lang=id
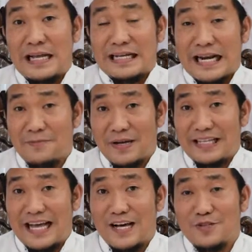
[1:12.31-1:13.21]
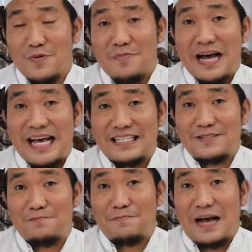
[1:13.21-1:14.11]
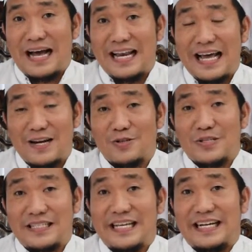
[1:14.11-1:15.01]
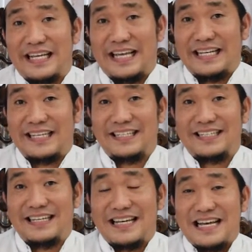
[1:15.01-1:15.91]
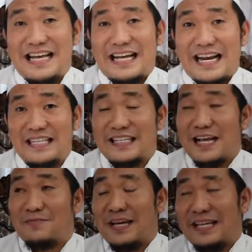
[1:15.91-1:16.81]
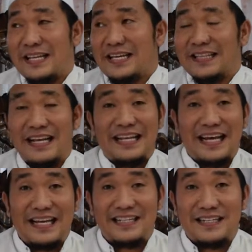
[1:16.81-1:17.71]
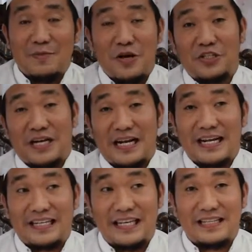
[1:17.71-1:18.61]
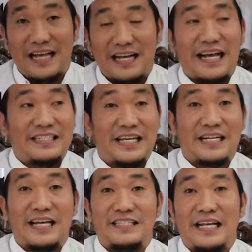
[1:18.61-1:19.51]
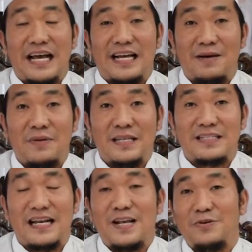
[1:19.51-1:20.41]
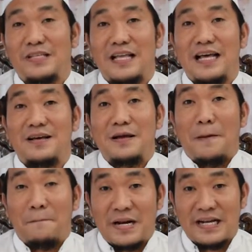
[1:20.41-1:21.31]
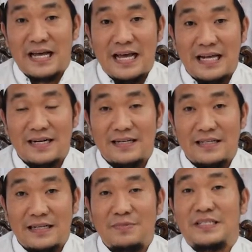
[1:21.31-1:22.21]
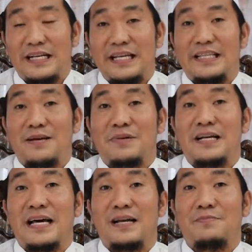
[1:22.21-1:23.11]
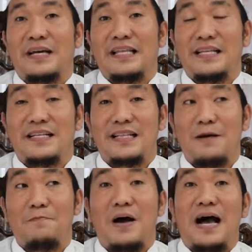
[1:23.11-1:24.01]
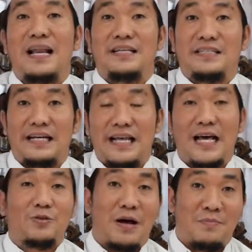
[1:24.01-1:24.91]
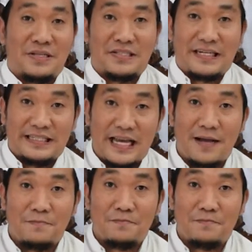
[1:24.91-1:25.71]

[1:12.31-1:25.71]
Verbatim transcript: Kenapa kita harus membahas pahala dosa jariah ini? Karena selama ini kita lihat di masyarakat kita, kajian-kajian agama, selalu kita mendengar, lebih sering kita mendengar berkaitan tentang pahala jariah atau amal jariah.